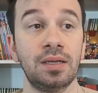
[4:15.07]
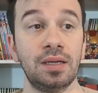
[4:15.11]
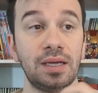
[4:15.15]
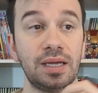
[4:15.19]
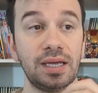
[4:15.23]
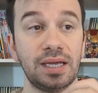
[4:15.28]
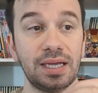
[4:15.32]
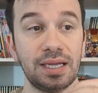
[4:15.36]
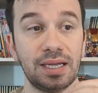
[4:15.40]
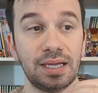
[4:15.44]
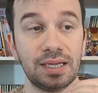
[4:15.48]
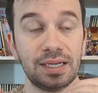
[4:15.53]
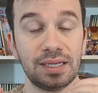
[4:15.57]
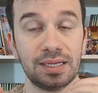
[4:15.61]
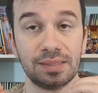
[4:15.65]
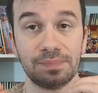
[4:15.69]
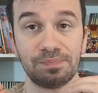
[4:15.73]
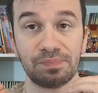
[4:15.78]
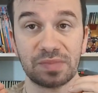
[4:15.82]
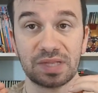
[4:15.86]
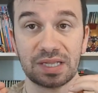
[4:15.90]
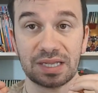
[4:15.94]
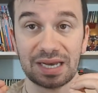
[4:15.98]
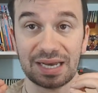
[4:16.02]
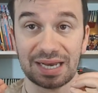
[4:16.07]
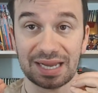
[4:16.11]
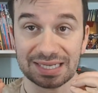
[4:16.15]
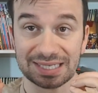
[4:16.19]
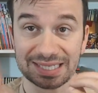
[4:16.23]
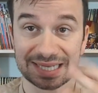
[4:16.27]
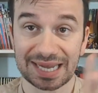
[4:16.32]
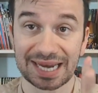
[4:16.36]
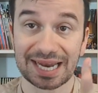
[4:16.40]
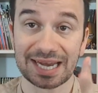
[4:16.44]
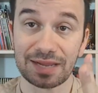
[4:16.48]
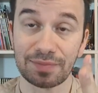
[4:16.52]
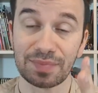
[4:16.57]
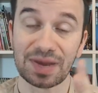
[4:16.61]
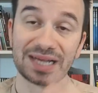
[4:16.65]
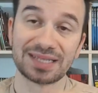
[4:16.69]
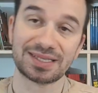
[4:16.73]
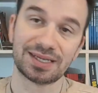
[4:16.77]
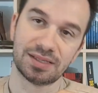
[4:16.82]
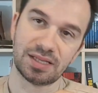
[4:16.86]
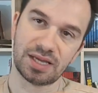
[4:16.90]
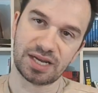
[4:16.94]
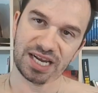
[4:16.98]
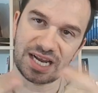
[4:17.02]
eh, la serie
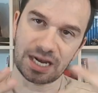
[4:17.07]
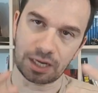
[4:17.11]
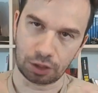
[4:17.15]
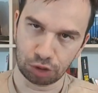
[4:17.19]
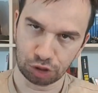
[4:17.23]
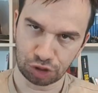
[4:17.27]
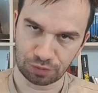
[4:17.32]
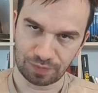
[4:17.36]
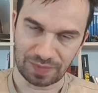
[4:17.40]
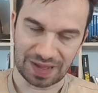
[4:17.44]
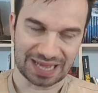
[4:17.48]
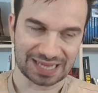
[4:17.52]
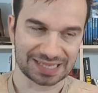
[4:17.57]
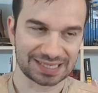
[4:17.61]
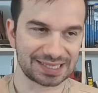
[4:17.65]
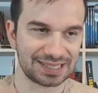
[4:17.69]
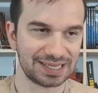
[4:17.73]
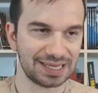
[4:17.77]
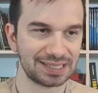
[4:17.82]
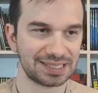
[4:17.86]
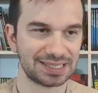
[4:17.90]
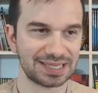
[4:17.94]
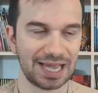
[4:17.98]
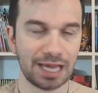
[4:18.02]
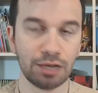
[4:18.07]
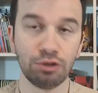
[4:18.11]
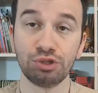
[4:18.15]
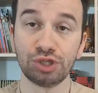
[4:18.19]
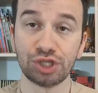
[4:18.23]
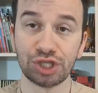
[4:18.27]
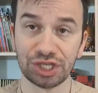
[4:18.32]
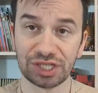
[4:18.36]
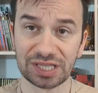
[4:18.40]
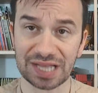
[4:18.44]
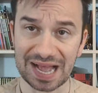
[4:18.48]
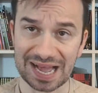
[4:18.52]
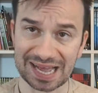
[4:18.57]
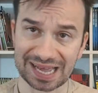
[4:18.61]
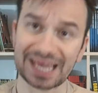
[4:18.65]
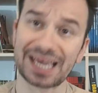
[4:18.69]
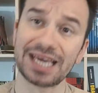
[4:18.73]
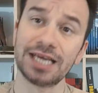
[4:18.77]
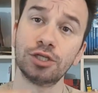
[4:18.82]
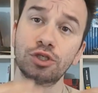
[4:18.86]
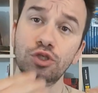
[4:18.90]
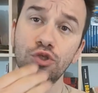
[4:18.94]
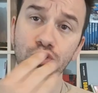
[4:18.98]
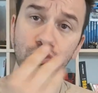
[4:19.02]
animata The Real Ghostbusters è uscita
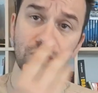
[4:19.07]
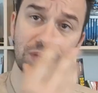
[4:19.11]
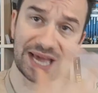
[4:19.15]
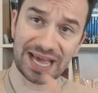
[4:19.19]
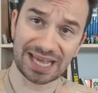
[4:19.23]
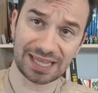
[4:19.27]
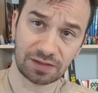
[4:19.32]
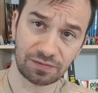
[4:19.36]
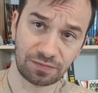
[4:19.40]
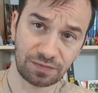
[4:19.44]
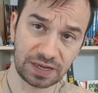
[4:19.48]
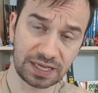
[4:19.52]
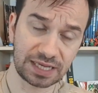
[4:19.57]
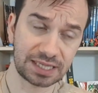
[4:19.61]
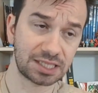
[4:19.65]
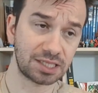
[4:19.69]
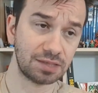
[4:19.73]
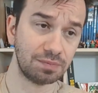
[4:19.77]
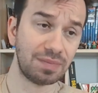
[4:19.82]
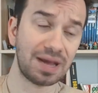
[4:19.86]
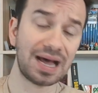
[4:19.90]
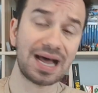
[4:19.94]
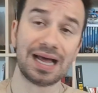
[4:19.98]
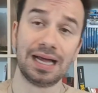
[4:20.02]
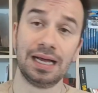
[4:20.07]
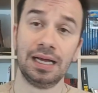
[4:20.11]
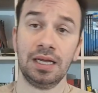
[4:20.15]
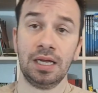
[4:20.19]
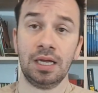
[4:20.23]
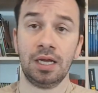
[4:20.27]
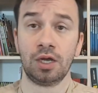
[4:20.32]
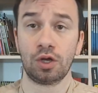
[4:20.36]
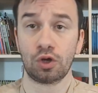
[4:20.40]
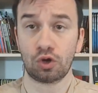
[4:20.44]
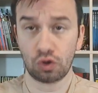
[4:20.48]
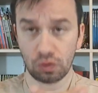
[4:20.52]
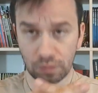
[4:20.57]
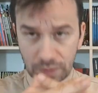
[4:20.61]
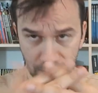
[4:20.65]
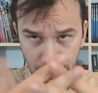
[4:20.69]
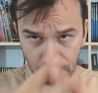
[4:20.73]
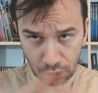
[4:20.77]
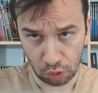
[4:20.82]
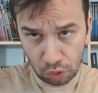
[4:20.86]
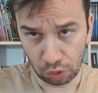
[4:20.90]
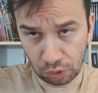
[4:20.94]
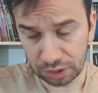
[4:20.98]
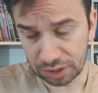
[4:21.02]
anche su Netflix, ma come
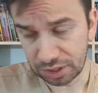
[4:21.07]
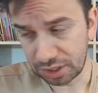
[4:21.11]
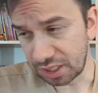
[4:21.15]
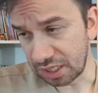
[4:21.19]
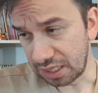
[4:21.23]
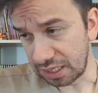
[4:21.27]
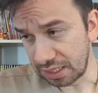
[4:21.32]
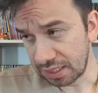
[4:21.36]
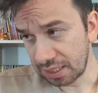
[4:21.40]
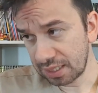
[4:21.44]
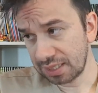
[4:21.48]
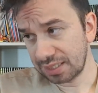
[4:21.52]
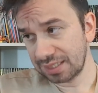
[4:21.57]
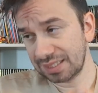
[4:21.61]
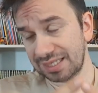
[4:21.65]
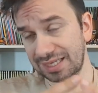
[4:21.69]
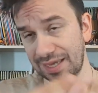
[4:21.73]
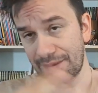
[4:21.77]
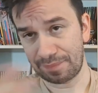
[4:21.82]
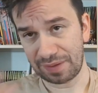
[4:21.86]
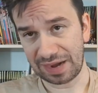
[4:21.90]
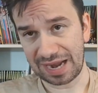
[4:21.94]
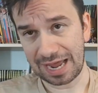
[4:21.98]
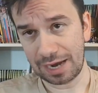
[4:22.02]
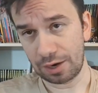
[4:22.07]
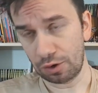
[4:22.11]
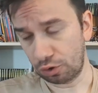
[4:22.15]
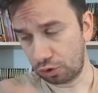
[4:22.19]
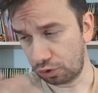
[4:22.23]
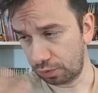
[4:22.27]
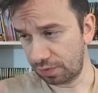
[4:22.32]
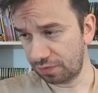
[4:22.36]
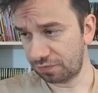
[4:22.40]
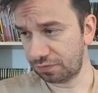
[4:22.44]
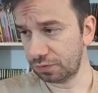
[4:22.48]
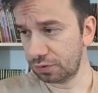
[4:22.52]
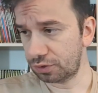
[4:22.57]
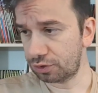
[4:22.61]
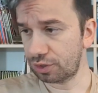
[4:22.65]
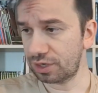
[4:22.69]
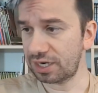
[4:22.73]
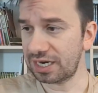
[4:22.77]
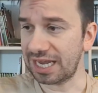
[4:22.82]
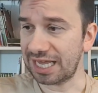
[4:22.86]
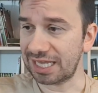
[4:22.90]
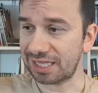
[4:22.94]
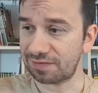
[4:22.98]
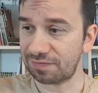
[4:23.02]
molti sapranno come
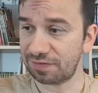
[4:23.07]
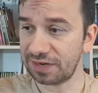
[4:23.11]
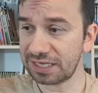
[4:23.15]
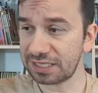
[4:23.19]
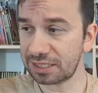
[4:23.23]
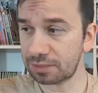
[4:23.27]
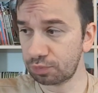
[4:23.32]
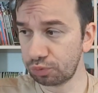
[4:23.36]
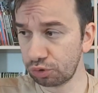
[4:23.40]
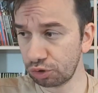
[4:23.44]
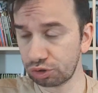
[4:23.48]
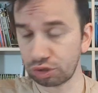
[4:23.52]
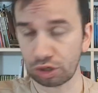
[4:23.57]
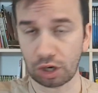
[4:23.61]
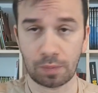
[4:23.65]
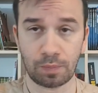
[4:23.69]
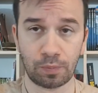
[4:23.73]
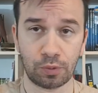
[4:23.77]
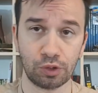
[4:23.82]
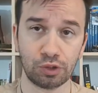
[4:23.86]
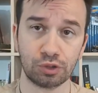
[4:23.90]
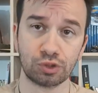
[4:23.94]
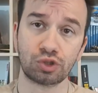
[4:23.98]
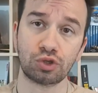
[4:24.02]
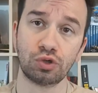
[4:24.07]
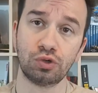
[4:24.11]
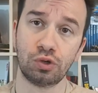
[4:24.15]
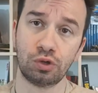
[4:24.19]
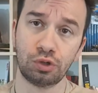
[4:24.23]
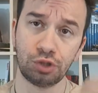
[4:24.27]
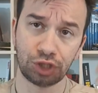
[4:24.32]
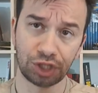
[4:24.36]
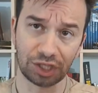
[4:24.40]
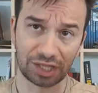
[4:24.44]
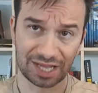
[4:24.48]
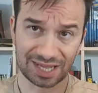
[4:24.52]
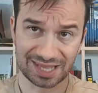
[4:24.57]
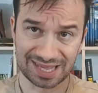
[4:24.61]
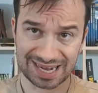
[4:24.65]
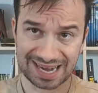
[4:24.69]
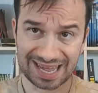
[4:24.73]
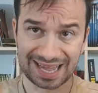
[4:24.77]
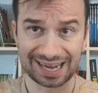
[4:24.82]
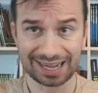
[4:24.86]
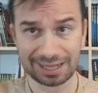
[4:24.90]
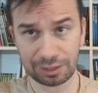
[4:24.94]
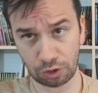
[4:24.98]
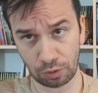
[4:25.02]
funziona Netflix, purtroppo non sono riusciti a
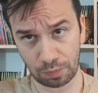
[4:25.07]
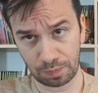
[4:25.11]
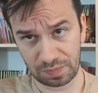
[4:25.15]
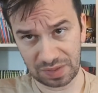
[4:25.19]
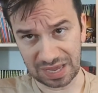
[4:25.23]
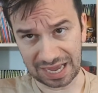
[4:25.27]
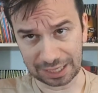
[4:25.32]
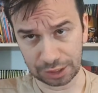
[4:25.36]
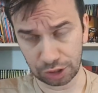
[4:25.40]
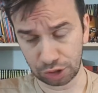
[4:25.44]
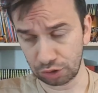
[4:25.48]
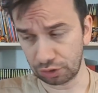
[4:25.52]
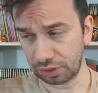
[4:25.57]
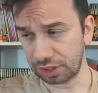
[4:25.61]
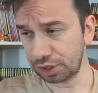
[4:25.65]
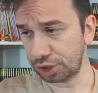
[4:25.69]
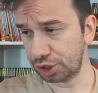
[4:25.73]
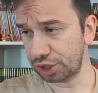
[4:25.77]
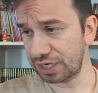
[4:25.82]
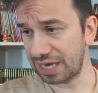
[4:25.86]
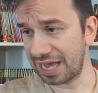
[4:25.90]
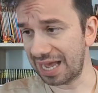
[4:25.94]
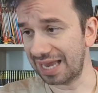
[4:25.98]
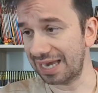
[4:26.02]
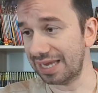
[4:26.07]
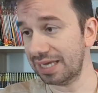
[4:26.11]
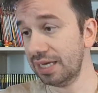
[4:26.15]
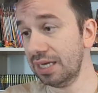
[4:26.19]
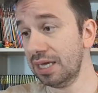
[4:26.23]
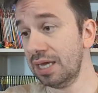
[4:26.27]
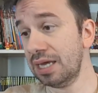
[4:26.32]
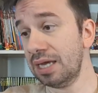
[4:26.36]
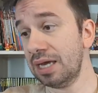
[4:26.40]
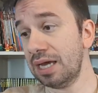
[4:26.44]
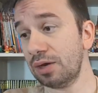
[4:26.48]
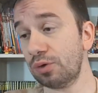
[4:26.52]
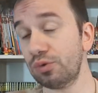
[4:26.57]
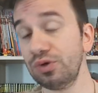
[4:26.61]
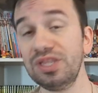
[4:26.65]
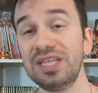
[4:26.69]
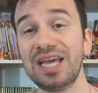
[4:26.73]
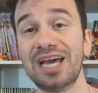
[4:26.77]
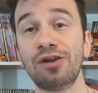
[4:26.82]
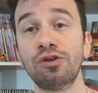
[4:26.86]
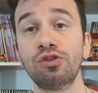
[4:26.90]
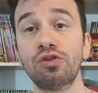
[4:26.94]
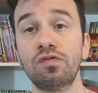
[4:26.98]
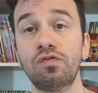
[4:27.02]
tenere il doppiaggio originale,
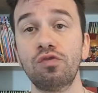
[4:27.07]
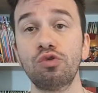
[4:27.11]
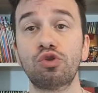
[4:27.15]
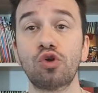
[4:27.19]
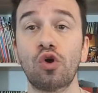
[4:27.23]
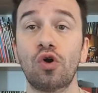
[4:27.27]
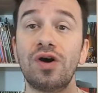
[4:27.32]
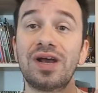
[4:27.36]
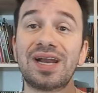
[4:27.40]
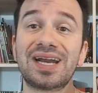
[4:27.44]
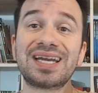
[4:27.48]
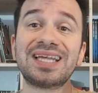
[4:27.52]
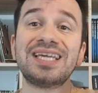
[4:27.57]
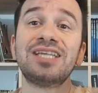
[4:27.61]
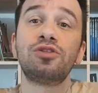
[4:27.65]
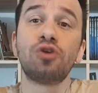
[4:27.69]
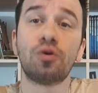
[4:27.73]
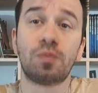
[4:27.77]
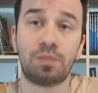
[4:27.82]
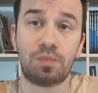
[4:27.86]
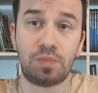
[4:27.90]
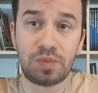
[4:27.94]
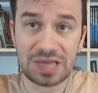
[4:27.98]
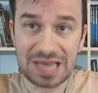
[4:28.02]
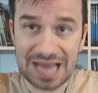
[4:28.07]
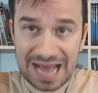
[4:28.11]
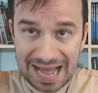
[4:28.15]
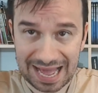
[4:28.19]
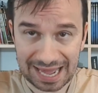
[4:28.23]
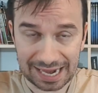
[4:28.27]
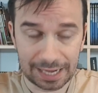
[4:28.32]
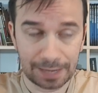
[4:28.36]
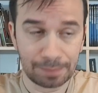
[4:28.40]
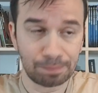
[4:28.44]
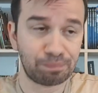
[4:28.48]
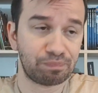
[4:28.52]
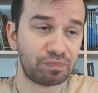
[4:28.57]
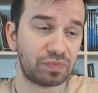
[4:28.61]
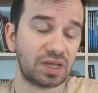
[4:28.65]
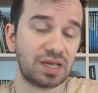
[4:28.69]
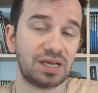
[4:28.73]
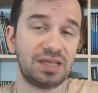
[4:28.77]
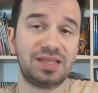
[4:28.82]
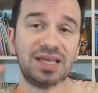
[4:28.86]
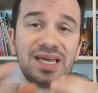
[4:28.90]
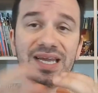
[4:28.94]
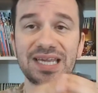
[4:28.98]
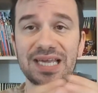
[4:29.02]
quindi hanno dovuto ridoppiare
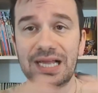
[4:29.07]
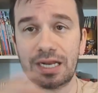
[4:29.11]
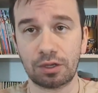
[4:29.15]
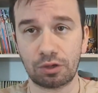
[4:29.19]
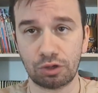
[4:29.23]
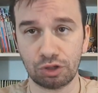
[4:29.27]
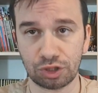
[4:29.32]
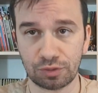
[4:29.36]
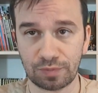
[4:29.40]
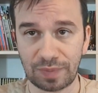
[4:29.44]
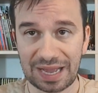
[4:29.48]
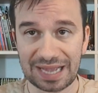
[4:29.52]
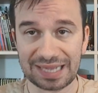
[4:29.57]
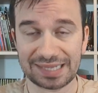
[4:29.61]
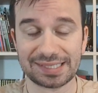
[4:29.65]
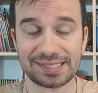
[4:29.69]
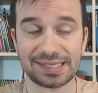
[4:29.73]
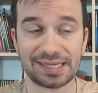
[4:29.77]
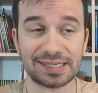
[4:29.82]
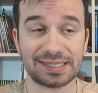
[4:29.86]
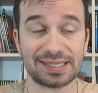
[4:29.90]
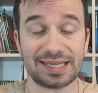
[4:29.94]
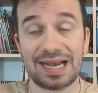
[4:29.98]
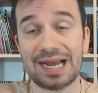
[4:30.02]
The Real Ghostbusters.